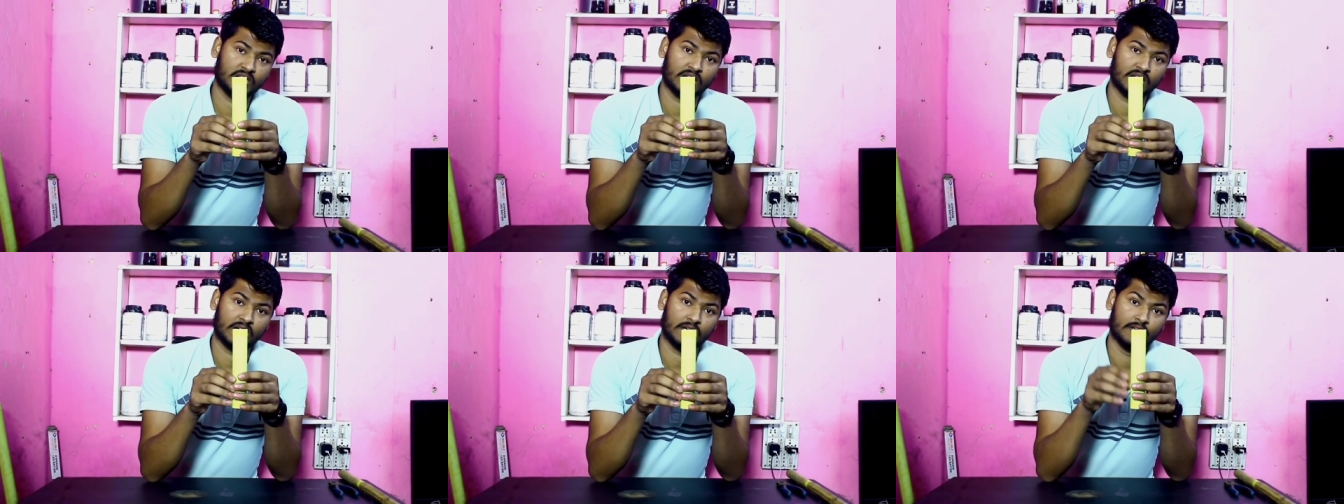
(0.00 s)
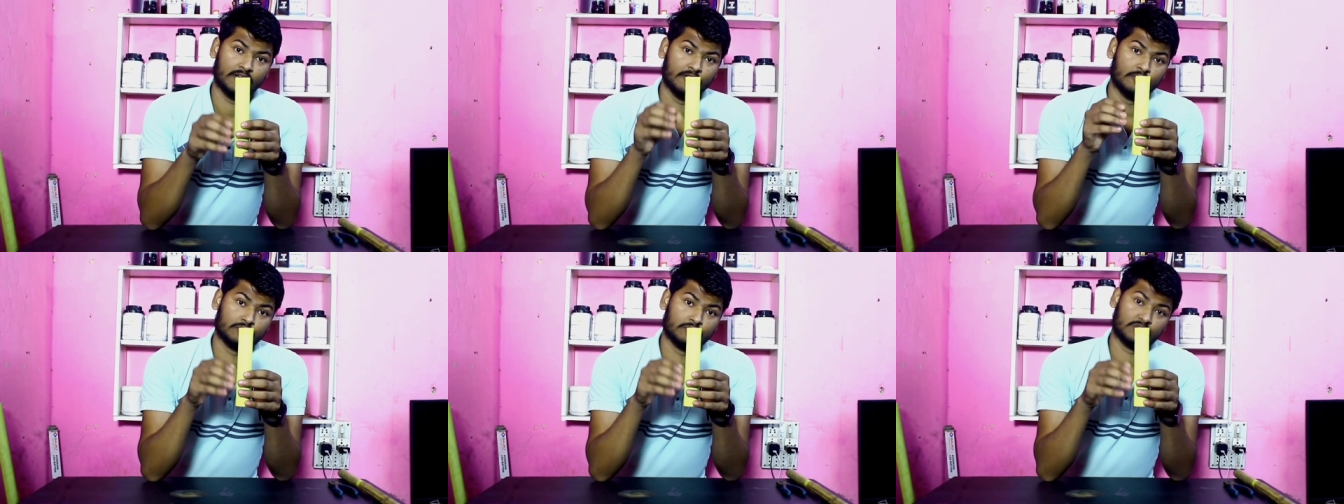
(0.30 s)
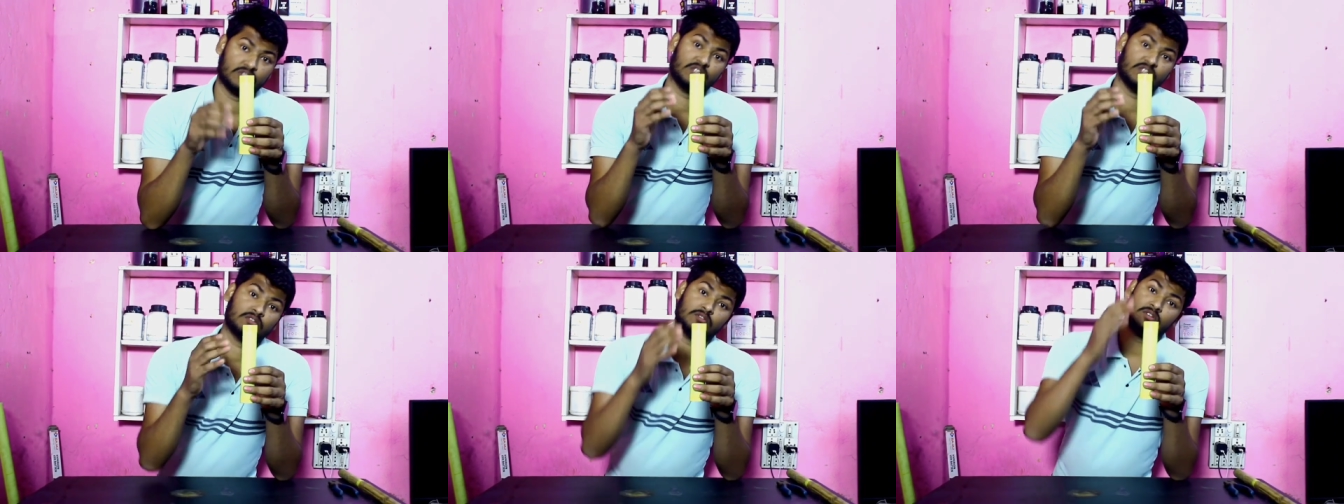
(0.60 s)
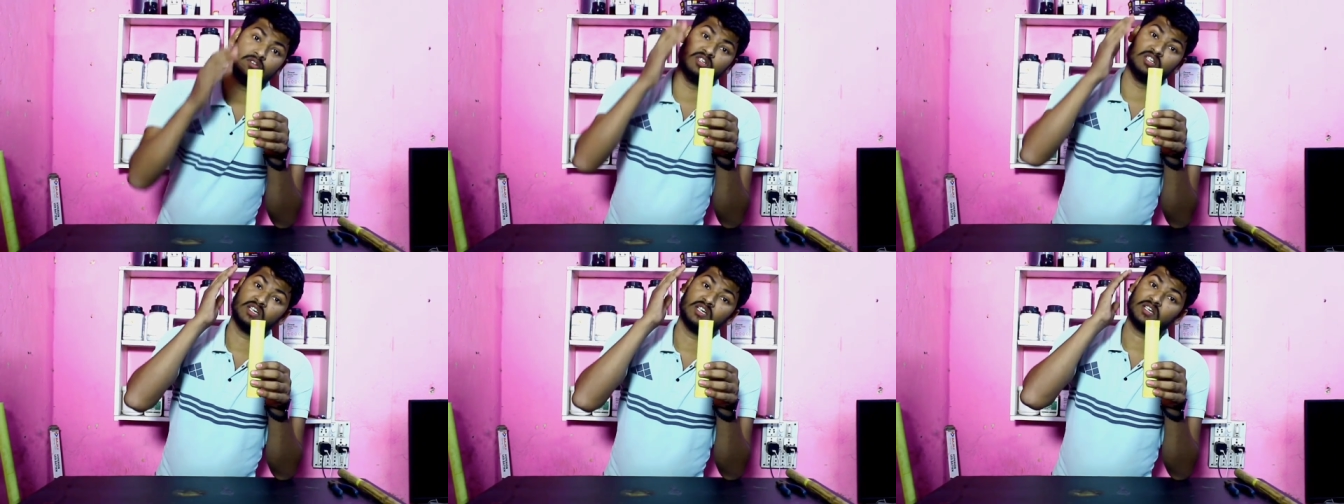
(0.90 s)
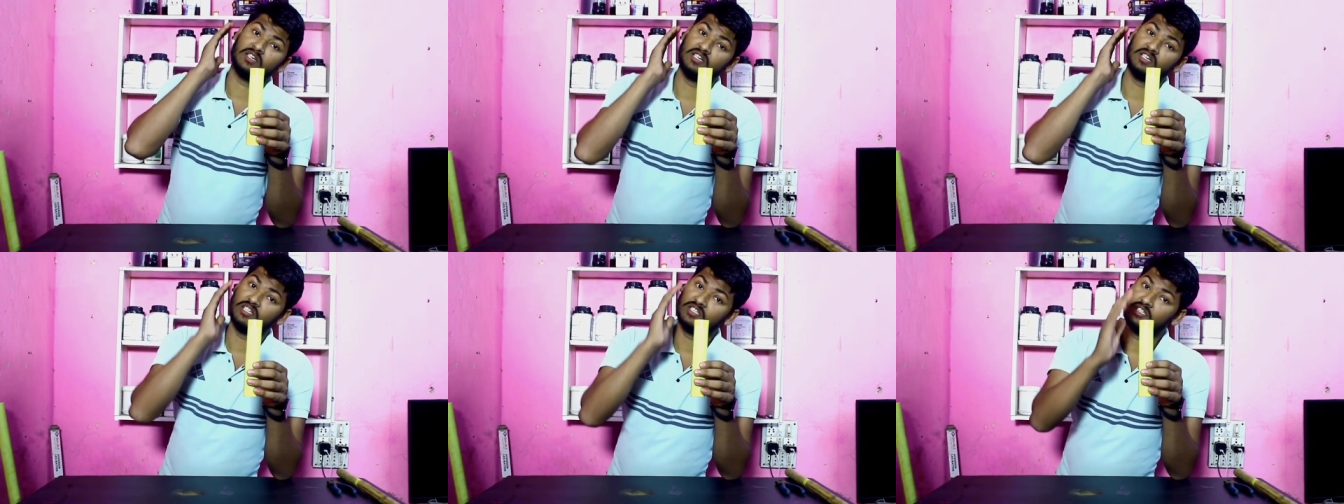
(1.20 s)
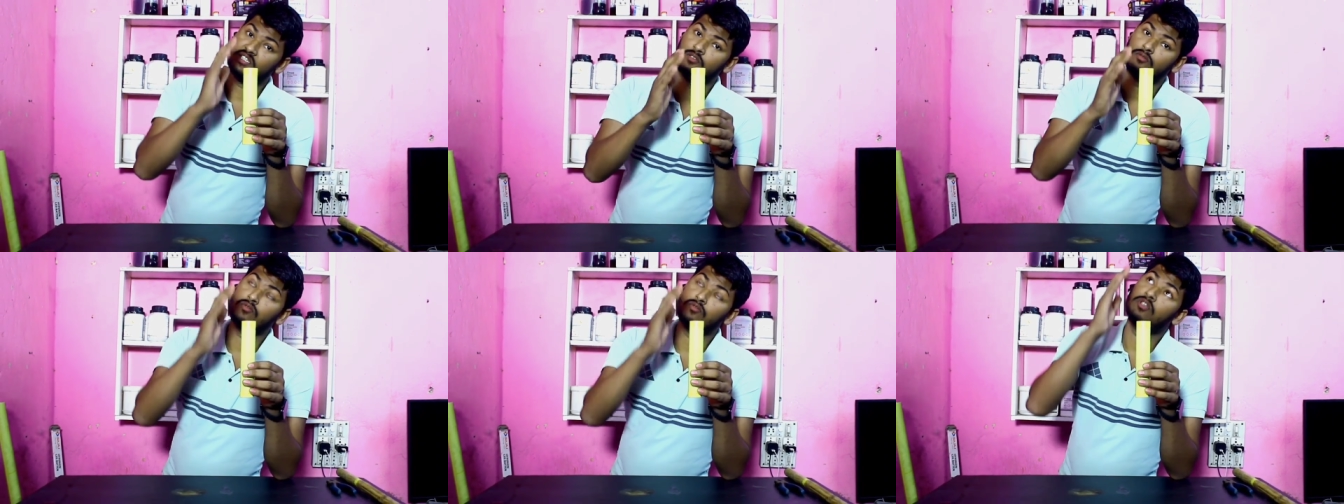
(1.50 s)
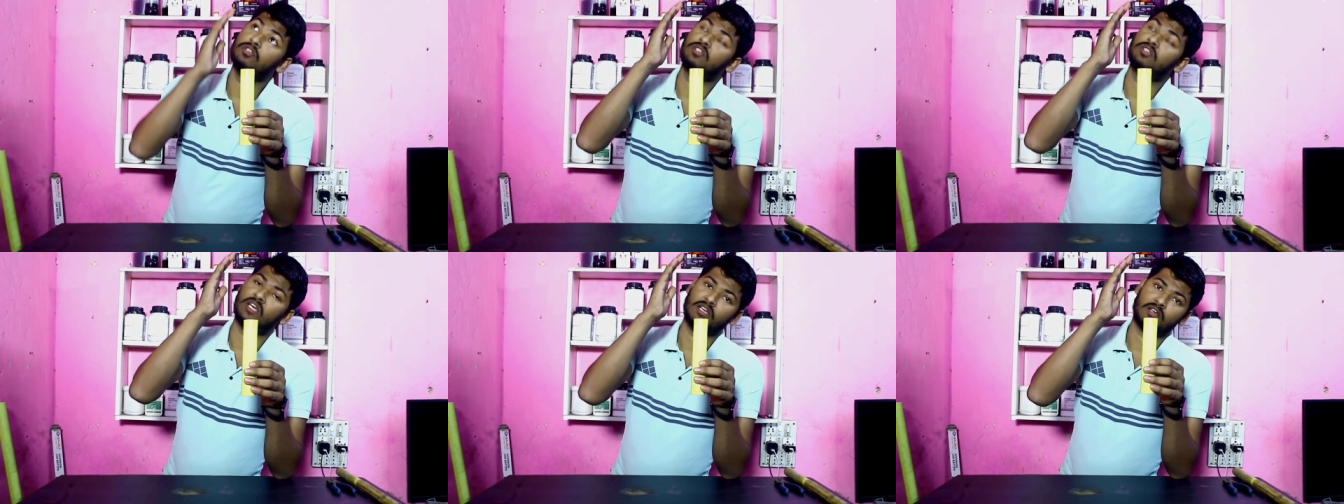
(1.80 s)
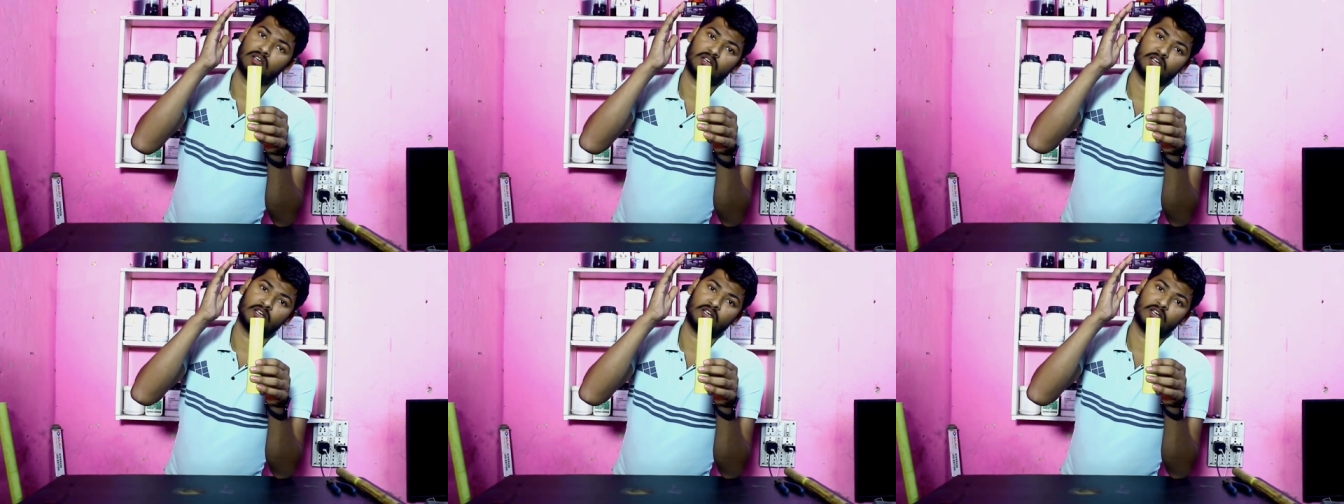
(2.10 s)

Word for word: करिएगा ये एक निश्चित दूरी तय